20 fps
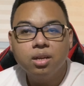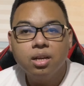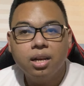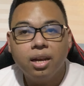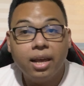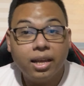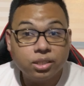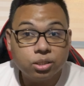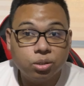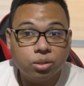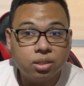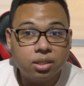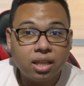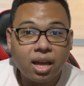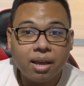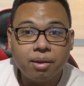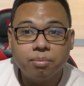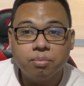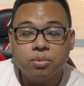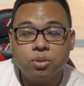lesson
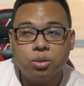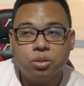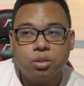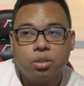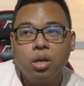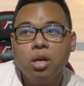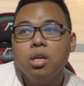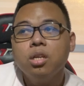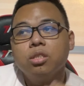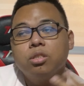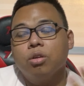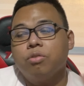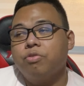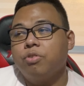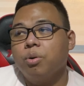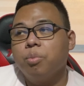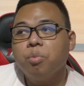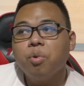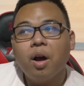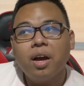time, no? So
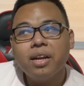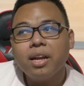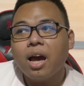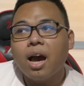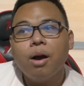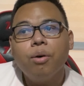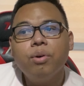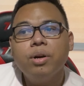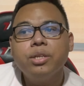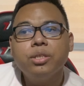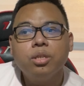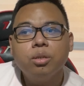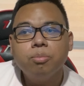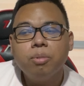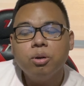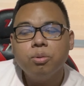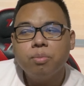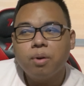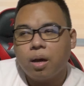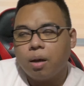from 1 hour, yung
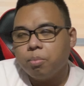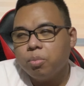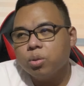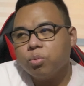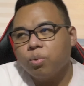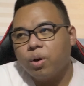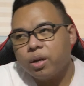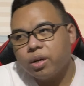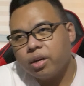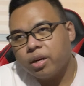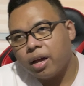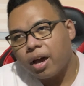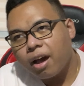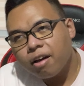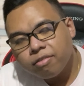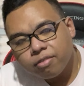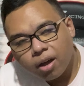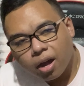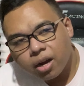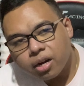iba umabot 1 and a
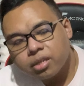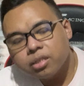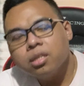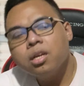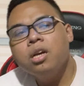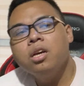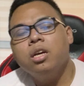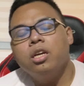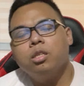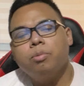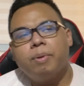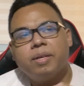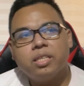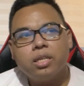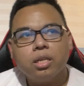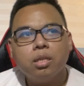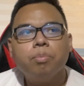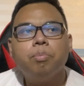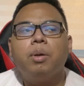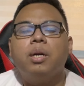half hours.
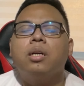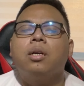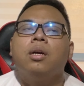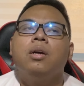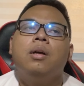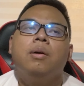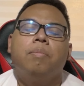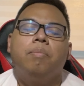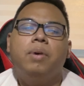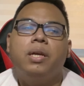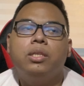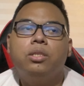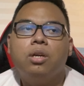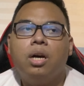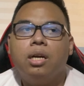Especially pag medyo